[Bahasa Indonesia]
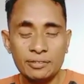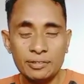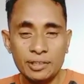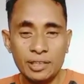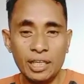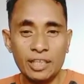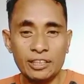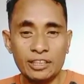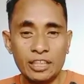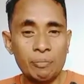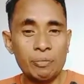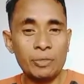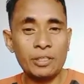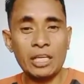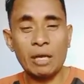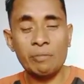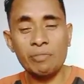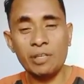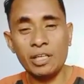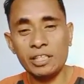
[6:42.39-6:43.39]
Ya, tapi
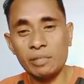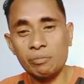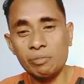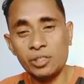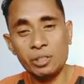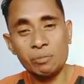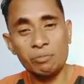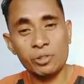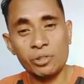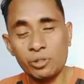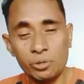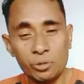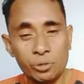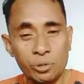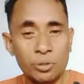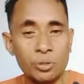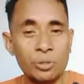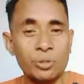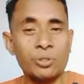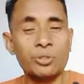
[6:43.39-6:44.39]
kami hanya bisa
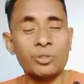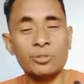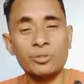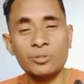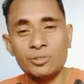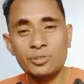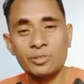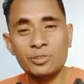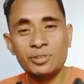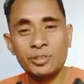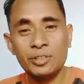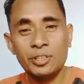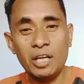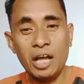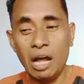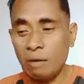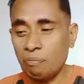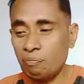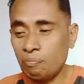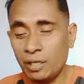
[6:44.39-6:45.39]
bersyukur
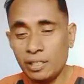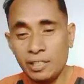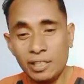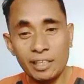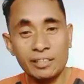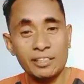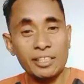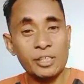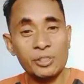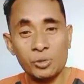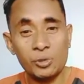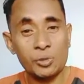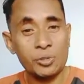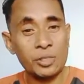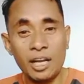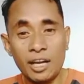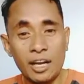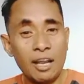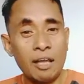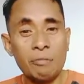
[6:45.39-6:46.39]
apa yang Yesus
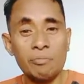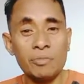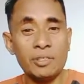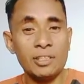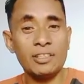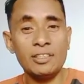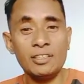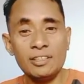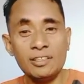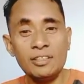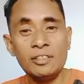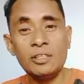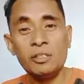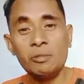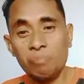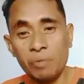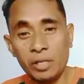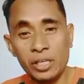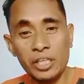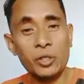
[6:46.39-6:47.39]
alami,
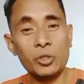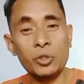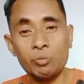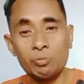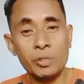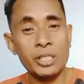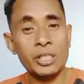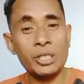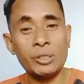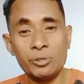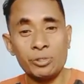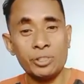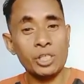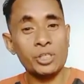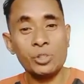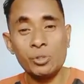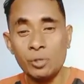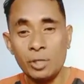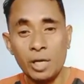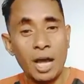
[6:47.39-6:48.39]
pengikut-pengikutnya
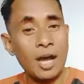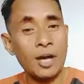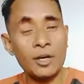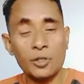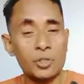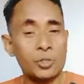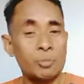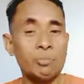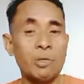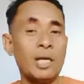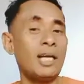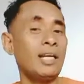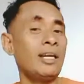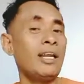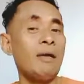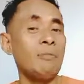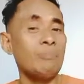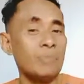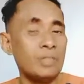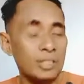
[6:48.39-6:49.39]
juga harus
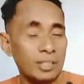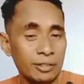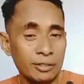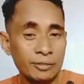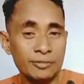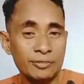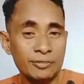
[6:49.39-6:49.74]
mengalami.